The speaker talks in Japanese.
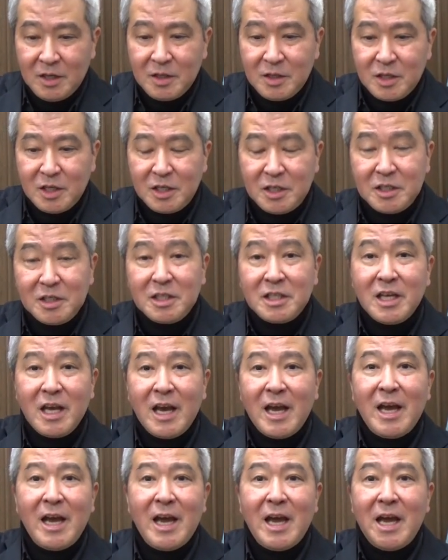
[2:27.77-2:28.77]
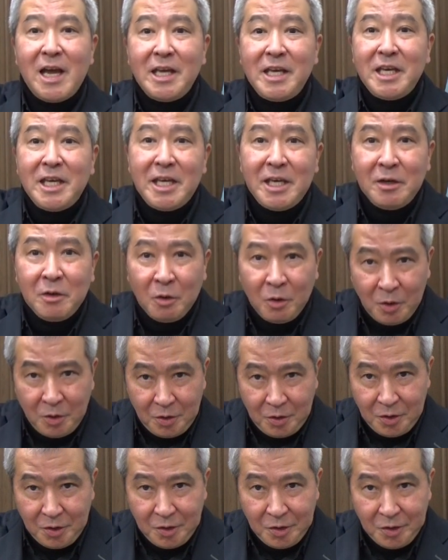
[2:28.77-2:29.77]
人生
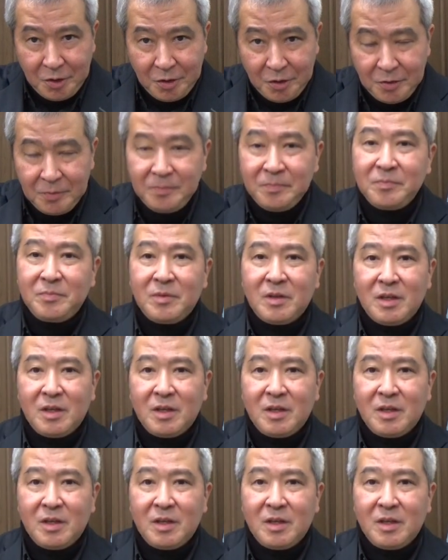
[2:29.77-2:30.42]
を、